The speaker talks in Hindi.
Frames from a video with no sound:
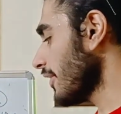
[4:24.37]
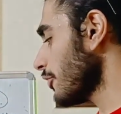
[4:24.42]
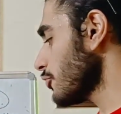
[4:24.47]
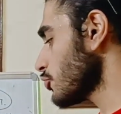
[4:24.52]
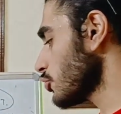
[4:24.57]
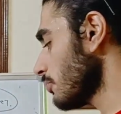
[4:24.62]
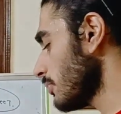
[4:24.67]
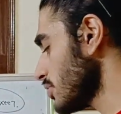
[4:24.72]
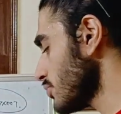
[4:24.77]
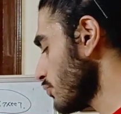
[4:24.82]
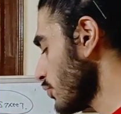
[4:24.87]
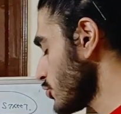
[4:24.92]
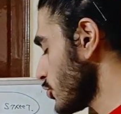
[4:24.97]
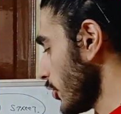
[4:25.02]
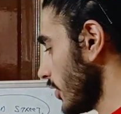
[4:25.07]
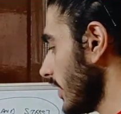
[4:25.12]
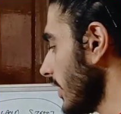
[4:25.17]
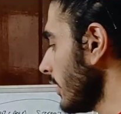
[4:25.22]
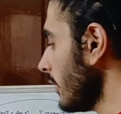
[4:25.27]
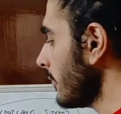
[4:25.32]
थैंक यू सो मच फॉर
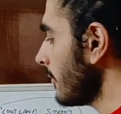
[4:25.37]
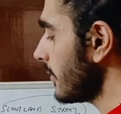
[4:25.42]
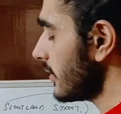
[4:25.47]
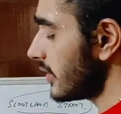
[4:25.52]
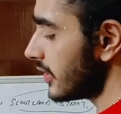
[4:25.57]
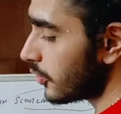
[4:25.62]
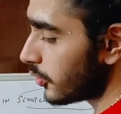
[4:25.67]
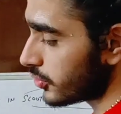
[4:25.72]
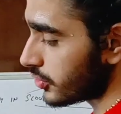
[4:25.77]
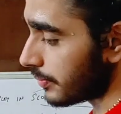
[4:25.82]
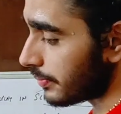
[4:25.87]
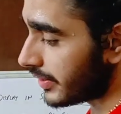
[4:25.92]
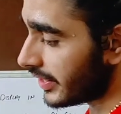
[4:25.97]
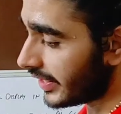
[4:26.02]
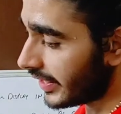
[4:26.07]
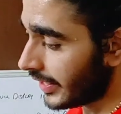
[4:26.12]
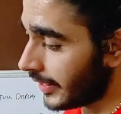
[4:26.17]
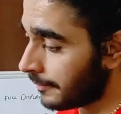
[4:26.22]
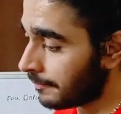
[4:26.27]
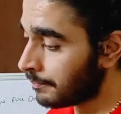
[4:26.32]
ज्वाइनिंग ये कुछ
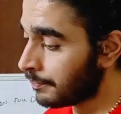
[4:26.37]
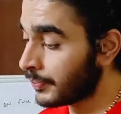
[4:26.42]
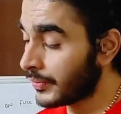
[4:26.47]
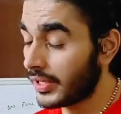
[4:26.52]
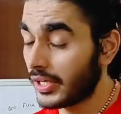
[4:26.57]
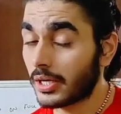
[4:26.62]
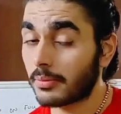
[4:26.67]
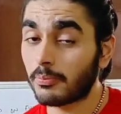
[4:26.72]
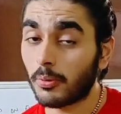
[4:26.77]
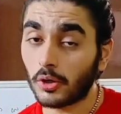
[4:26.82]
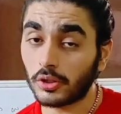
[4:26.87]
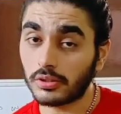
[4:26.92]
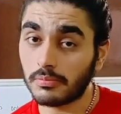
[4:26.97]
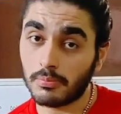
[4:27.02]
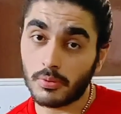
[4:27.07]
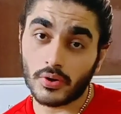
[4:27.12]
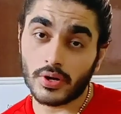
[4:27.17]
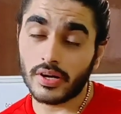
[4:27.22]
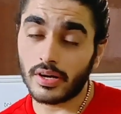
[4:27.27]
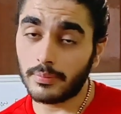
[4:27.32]
अपडेट है एक बहुत
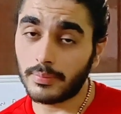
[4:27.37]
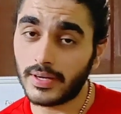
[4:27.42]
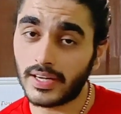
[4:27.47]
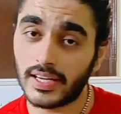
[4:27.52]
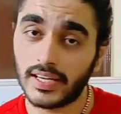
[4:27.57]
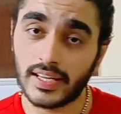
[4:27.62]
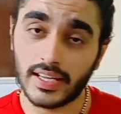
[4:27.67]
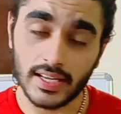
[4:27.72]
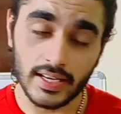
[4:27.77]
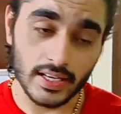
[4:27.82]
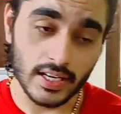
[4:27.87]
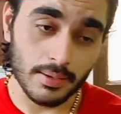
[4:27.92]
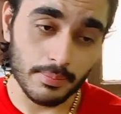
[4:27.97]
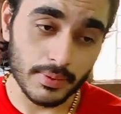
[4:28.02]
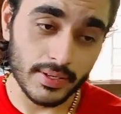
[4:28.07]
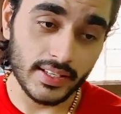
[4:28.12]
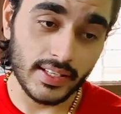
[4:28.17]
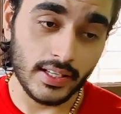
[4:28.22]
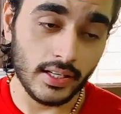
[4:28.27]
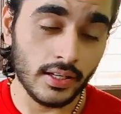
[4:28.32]
इंपॉर्टेंट अपडेट लेके आ रहे हैं
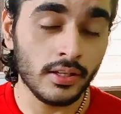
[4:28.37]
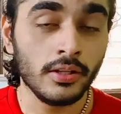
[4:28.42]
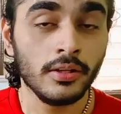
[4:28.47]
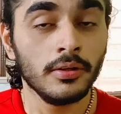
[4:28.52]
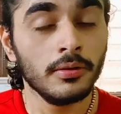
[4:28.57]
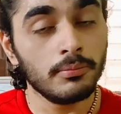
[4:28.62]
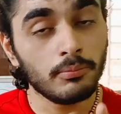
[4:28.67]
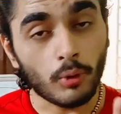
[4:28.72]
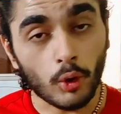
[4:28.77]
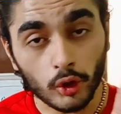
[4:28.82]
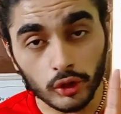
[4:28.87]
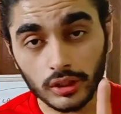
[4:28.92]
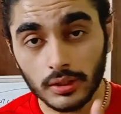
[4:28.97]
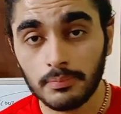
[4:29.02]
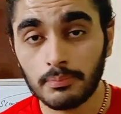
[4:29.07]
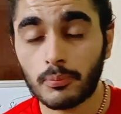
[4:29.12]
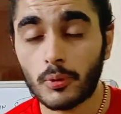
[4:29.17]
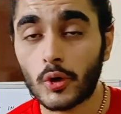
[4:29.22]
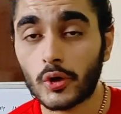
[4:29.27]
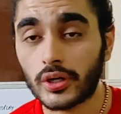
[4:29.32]
आपके लिए बहुत
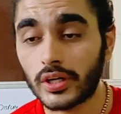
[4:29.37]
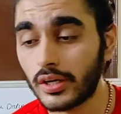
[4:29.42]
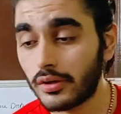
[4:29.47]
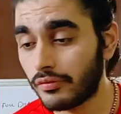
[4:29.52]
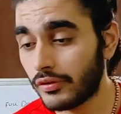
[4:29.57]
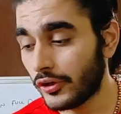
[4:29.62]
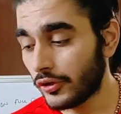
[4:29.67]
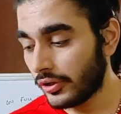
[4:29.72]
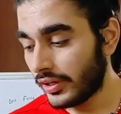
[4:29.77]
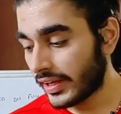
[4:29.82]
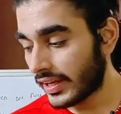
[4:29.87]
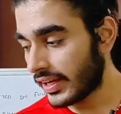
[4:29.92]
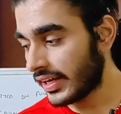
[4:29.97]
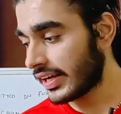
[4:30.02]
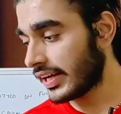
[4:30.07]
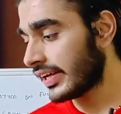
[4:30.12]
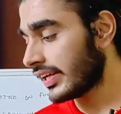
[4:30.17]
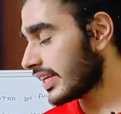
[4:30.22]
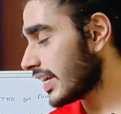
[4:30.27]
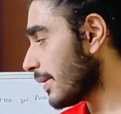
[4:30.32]
इंपॉर्टेंट वीडियो लेके
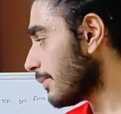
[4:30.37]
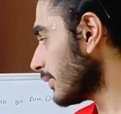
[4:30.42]
आ रहे हैं